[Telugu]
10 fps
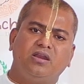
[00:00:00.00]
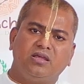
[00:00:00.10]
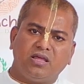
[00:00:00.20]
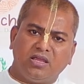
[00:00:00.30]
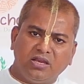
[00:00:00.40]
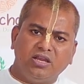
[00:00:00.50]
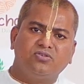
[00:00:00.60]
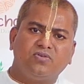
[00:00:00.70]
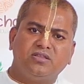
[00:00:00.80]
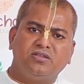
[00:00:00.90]
లేదా
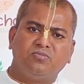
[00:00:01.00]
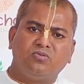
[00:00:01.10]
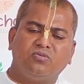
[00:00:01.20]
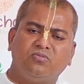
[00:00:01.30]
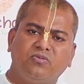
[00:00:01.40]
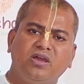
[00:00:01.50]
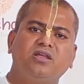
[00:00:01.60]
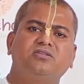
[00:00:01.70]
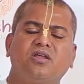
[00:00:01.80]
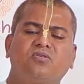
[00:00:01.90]
ఇంగ్లీష్ వైద్యము
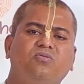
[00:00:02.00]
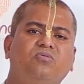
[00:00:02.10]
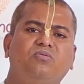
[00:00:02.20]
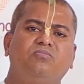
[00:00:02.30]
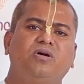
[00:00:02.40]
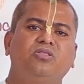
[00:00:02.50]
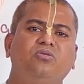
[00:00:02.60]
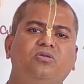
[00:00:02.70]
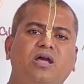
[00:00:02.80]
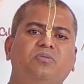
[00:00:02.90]
వైరస్లకు
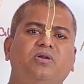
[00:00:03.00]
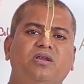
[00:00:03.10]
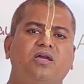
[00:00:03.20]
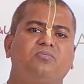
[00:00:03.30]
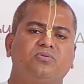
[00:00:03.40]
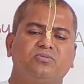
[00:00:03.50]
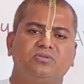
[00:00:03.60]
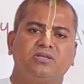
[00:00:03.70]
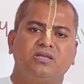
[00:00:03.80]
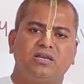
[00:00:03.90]
మందులు
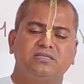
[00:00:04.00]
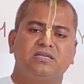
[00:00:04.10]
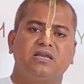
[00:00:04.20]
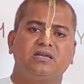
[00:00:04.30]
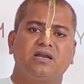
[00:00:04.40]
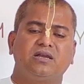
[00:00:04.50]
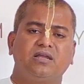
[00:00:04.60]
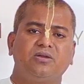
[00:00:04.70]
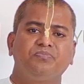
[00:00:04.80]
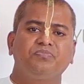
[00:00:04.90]
కనిపెట్టలేకపోతుంది రీజన్
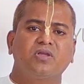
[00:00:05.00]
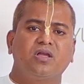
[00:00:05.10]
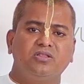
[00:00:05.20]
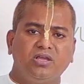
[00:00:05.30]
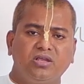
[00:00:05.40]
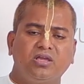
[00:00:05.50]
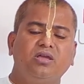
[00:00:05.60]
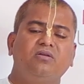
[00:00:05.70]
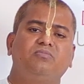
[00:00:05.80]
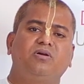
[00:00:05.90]
ఏంటంటే
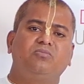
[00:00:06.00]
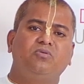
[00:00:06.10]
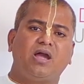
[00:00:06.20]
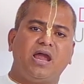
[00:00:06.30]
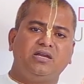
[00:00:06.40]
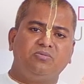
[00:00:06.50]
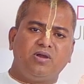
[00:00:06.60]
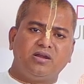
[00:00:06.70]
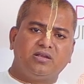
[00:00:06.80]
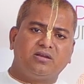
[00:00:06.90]
దీనికి మనము
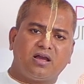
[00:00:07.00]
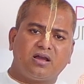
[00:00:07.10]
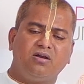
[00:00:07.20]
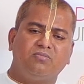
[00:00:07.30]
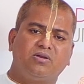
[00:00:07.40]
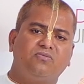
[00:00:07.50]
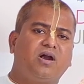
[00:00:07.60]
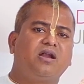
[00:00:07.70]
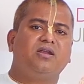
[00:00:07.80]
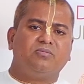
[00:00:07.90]
యాంటీబయాటిక్ లాగా మనం
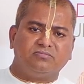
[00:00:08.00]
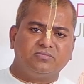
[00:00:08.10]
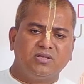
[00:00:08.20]
వాడలేం